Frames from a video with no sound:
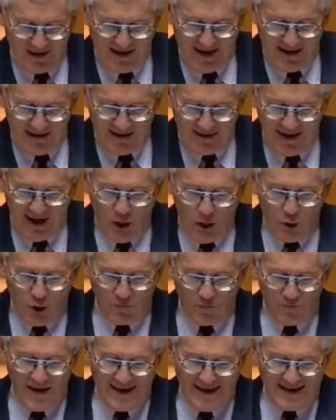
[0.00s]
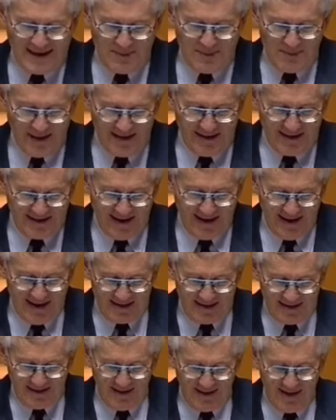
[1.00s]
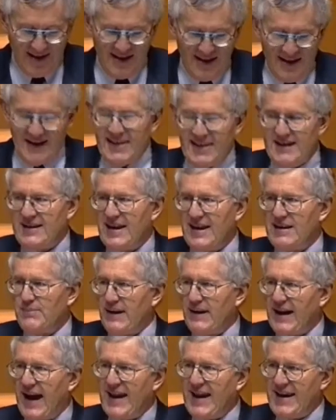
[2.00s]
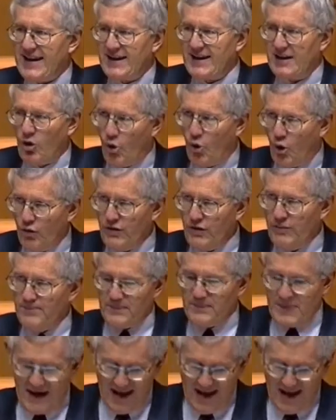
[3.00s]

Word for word: verlangen auch Flexibilität in den Bereichen Lohn,